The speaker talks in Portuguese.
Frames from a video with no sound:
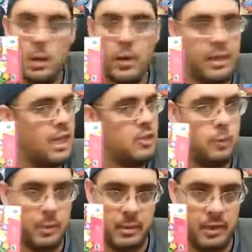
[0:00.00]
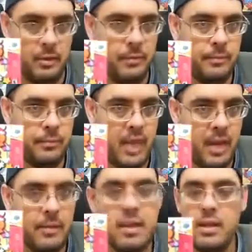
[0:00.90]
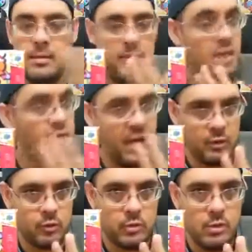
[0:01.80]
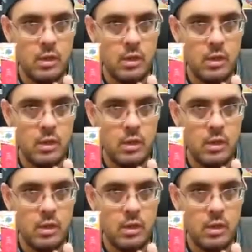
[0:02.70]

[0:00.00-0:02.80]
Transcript: qualidade do primeiro, tá? É fato.